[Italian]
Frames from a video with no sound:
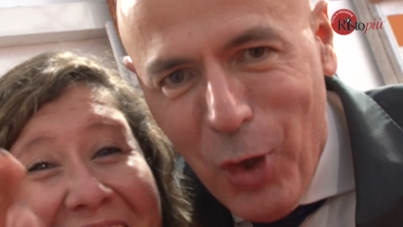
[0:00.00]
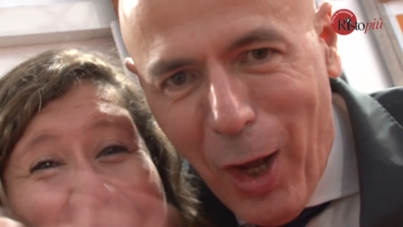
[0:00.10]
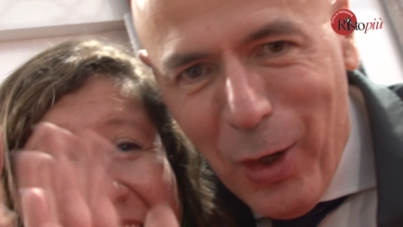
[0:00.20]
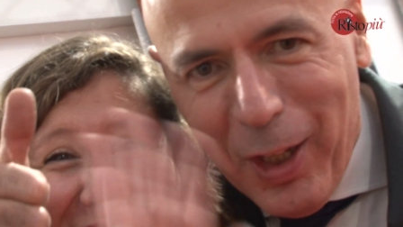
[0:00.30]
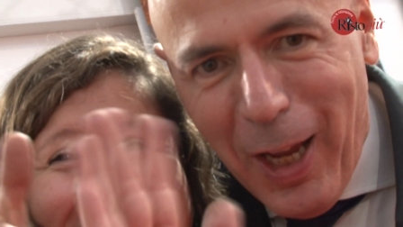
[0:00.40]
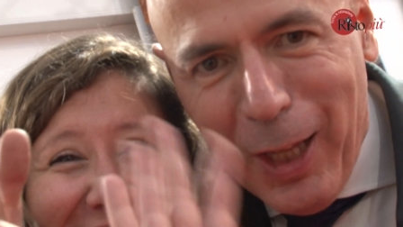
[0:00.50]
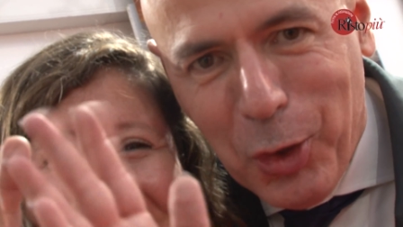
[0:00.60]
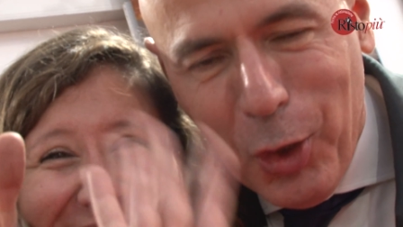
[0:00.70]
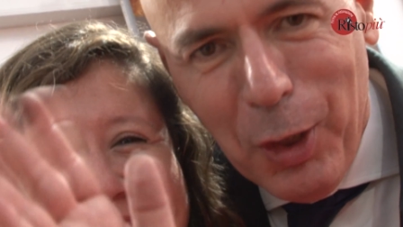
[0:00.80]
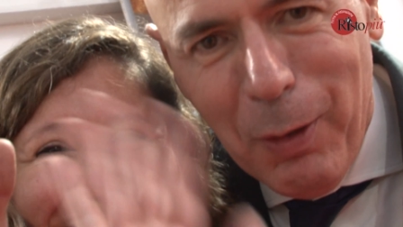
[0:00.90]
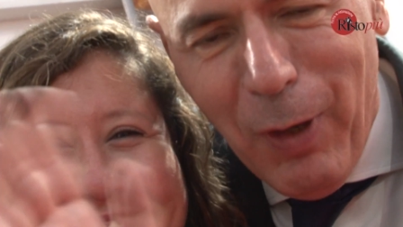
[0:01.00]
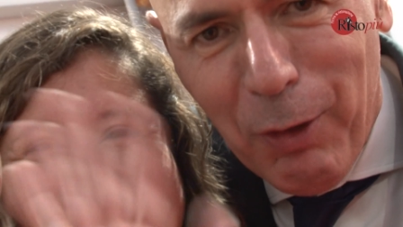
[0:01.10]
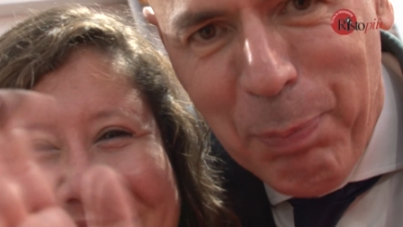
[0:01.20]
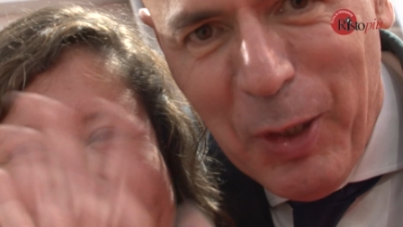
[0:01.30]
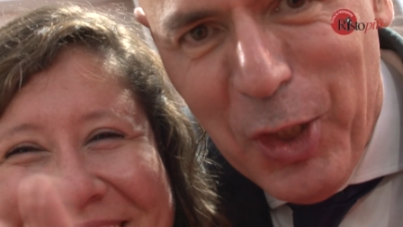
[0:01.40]
Ciao ragazzi, vi
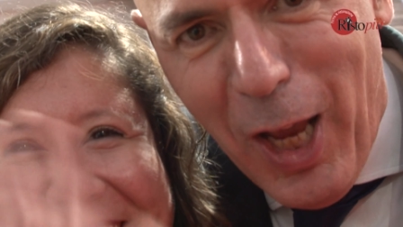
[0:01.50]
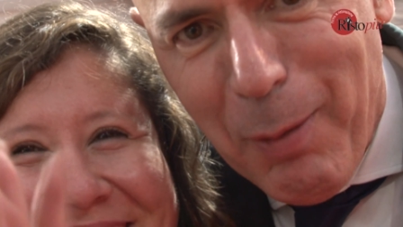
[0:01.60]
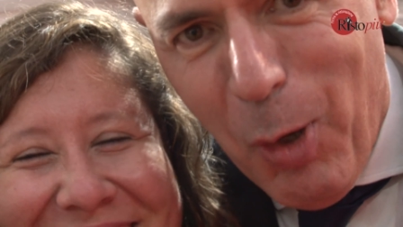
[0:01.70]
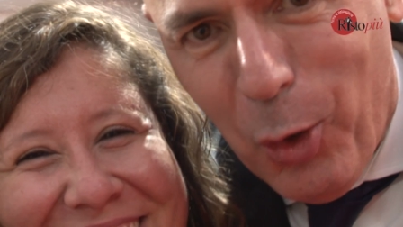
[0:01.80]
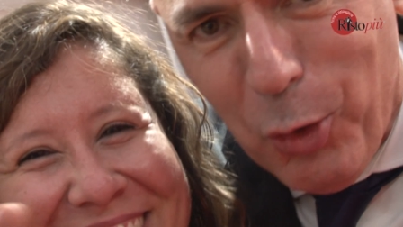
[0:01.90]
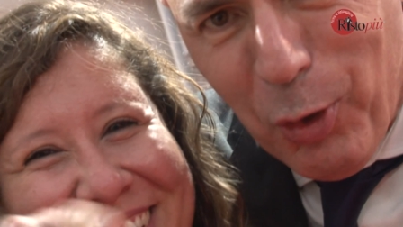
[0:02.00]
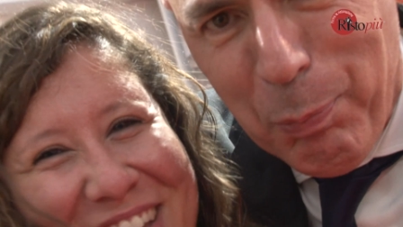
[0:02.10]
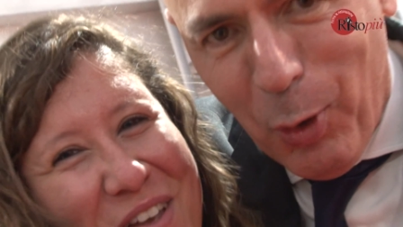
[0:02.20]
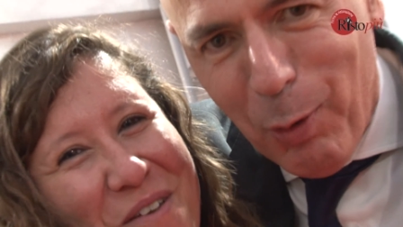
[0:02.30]
aspettiamo, Risto Pio